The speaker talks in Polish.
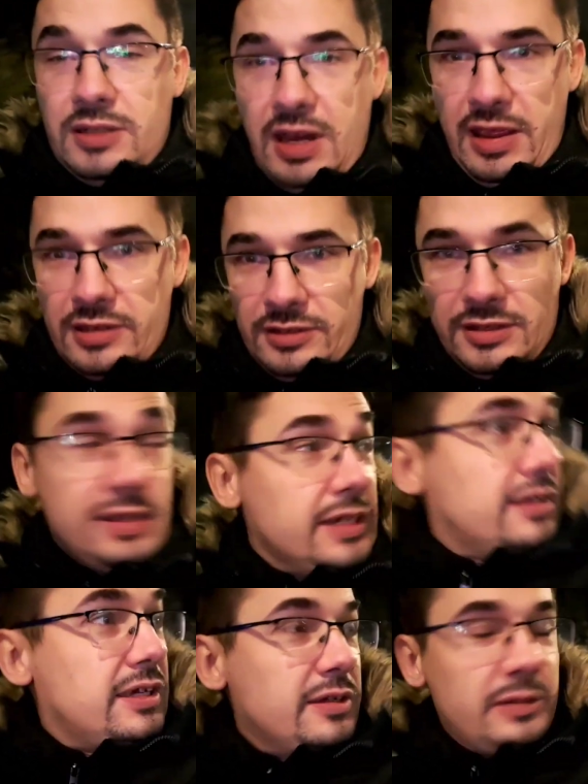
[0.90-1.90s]
Cześć.
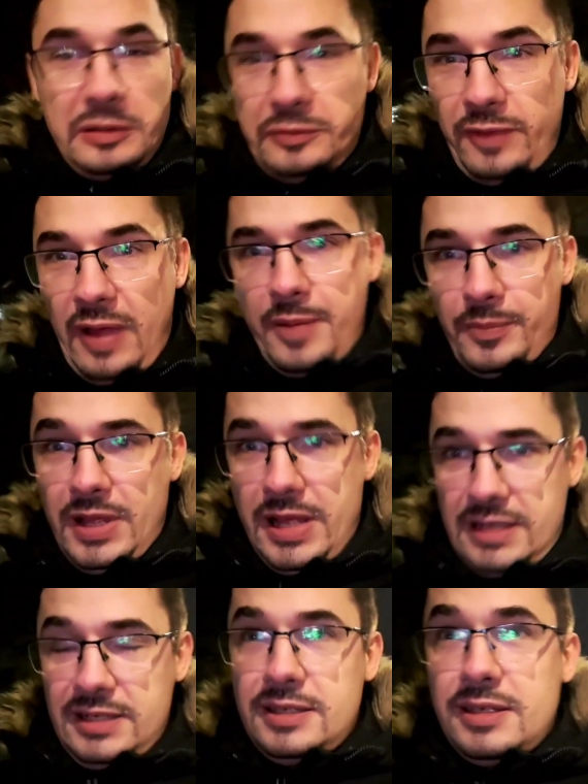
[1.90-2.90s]
Dzięki Wam
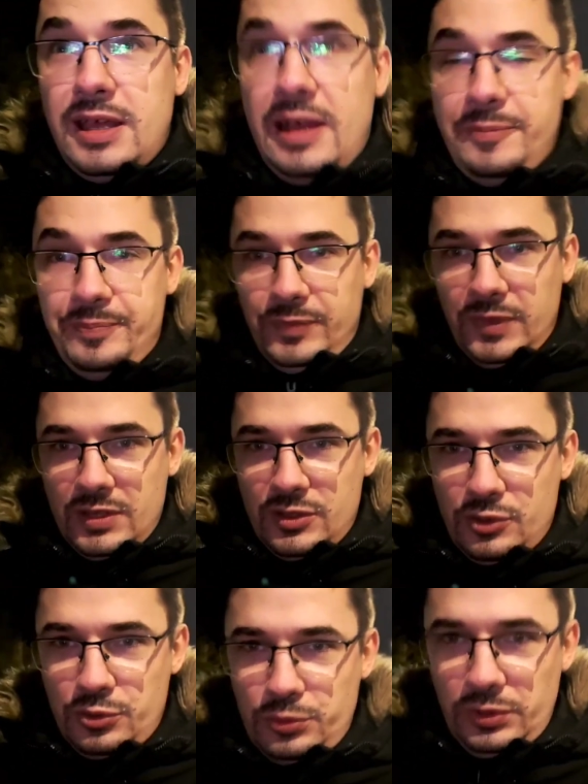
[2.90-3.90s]
akcja
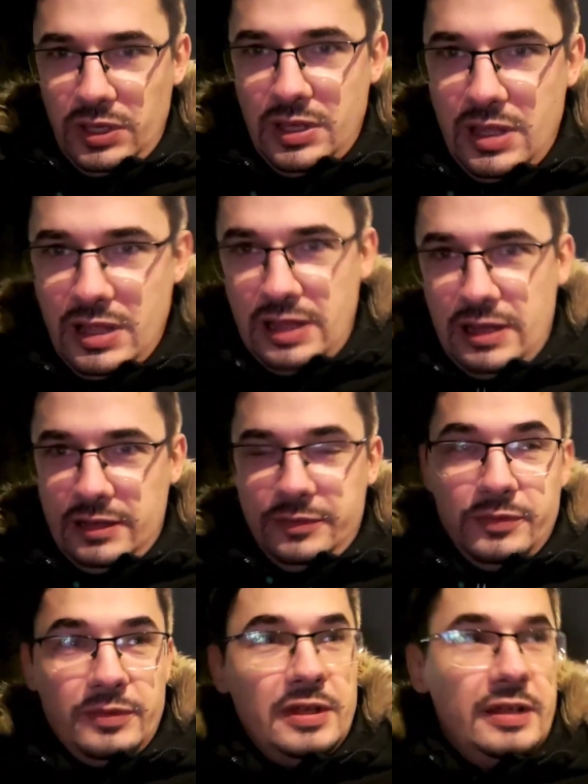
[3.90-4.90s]
zrzutki na
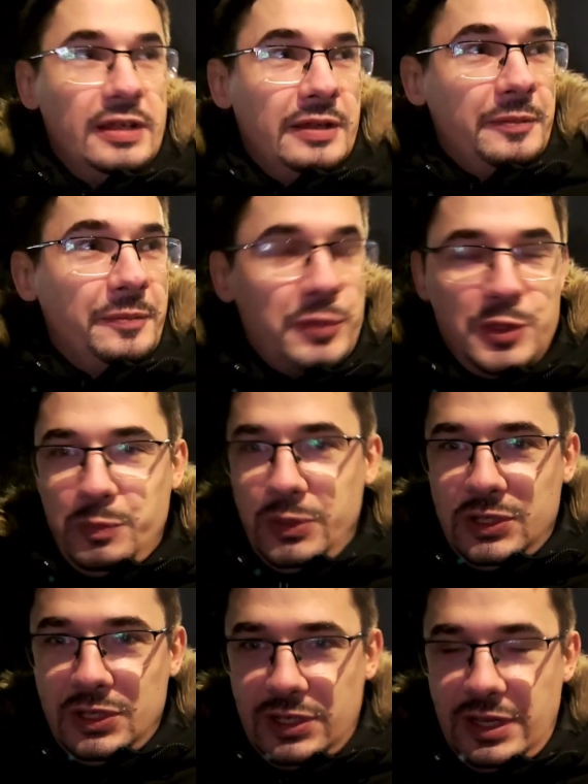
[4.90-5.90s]

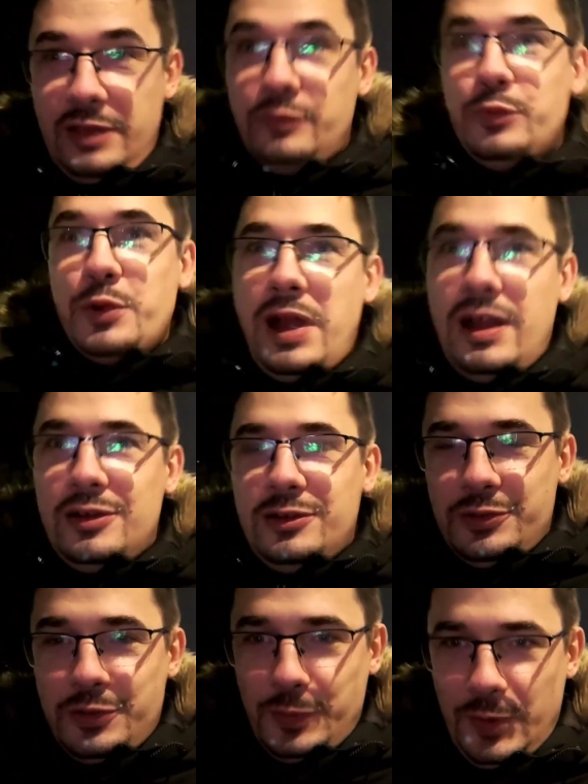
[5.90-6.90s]
pozbycie się
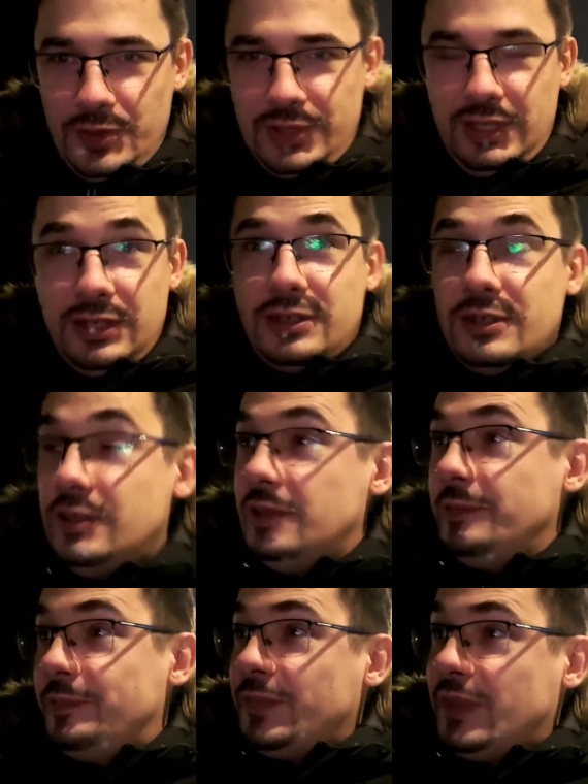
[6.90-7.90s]
WHO z Polski,
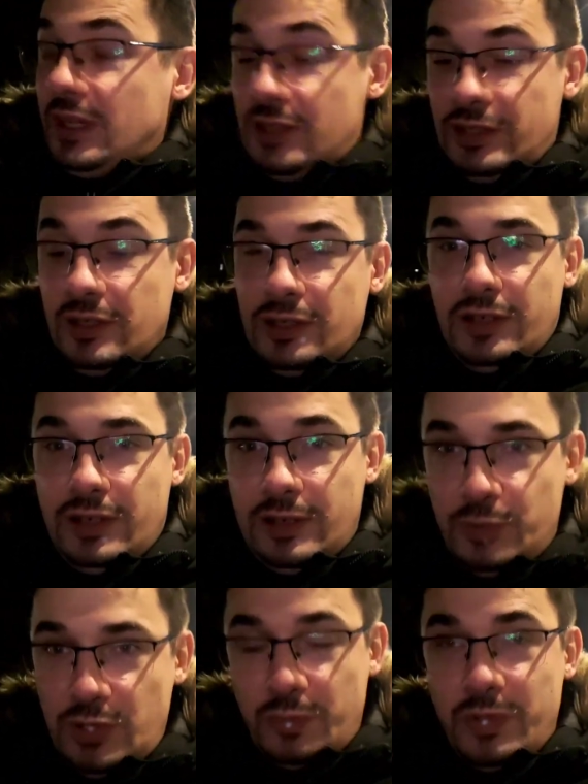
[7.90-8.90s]
czyli też tych e,
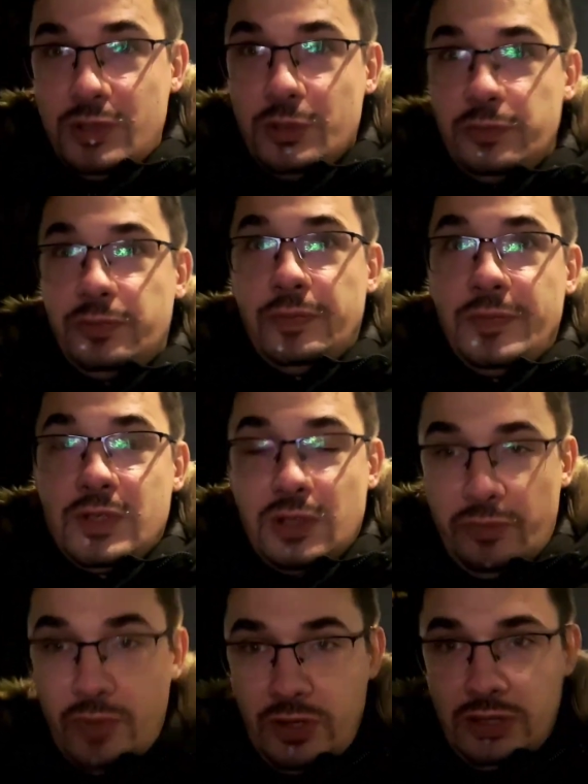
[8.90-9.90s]
przepisów
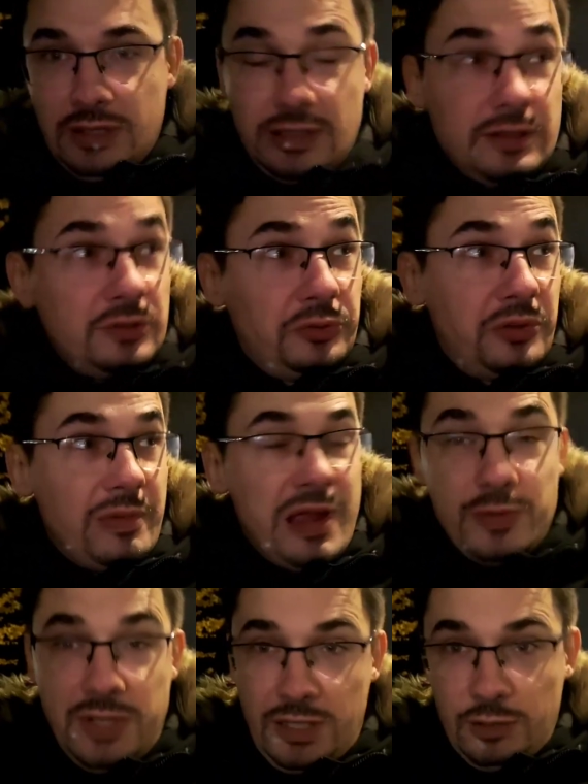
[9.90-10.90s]
zdrowotnych, które
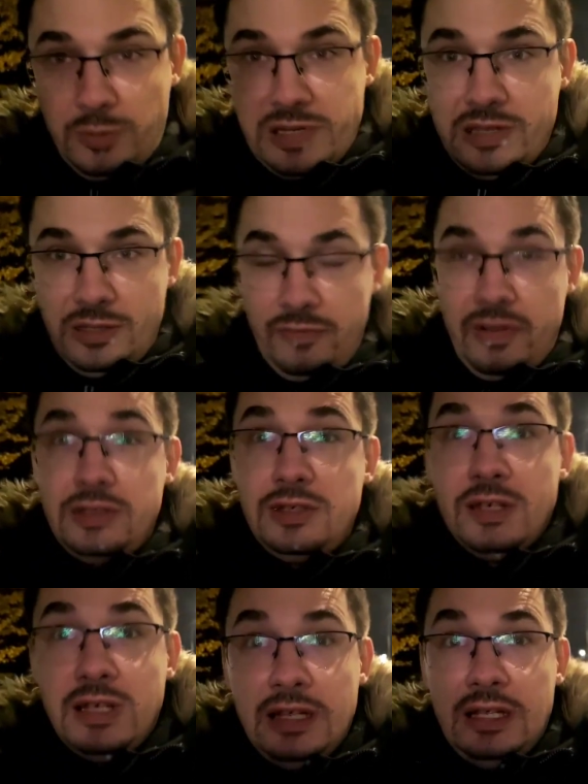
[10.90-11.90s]
mają się
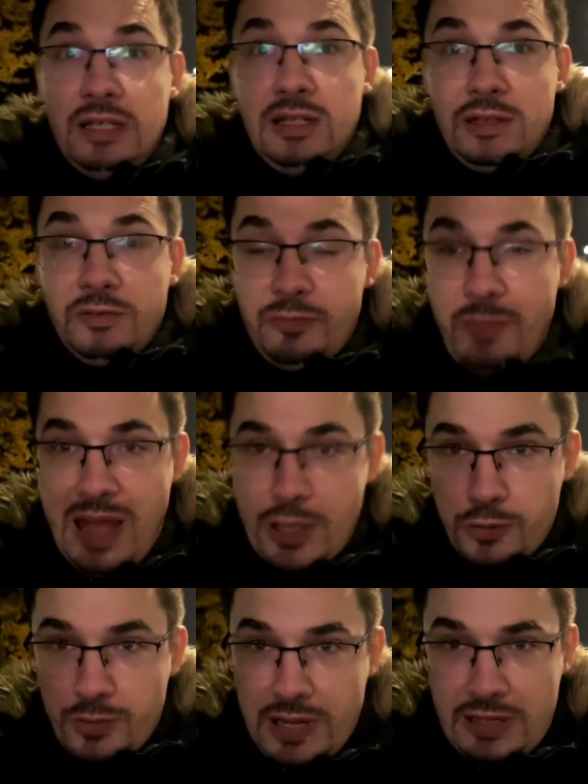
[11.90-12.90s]
aktualizować w
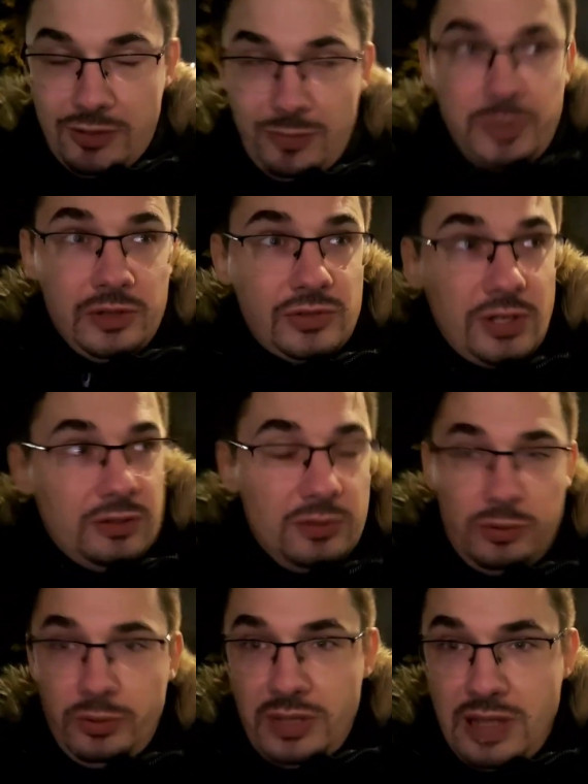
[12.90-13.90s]
maju, a do 1
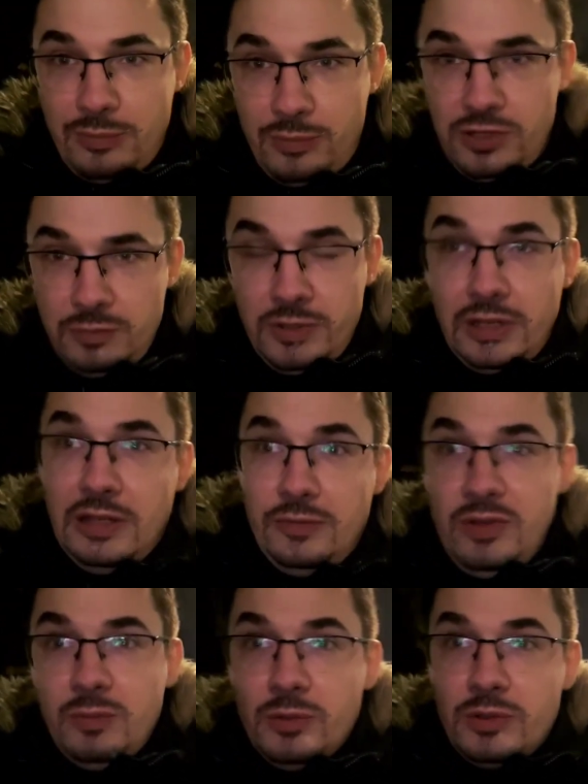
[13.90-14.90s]
grudnia musimy
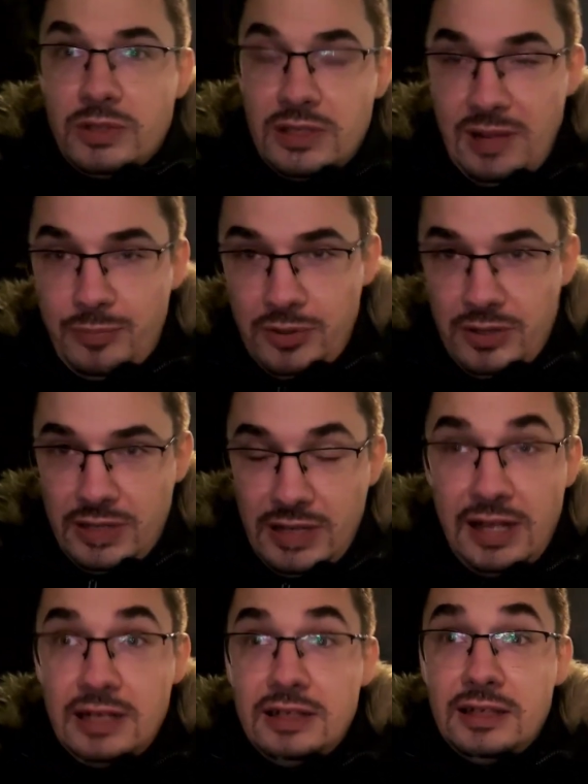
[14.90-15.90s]
wymóc na
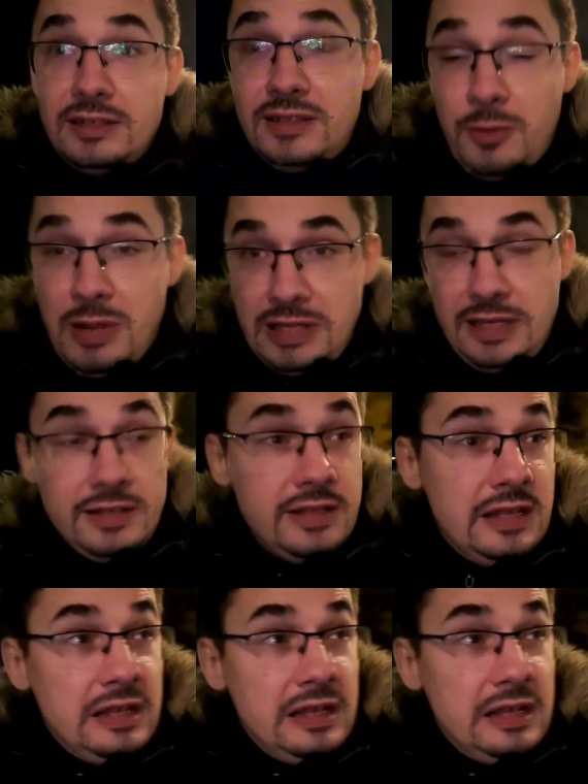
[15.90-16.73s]
politykach działania.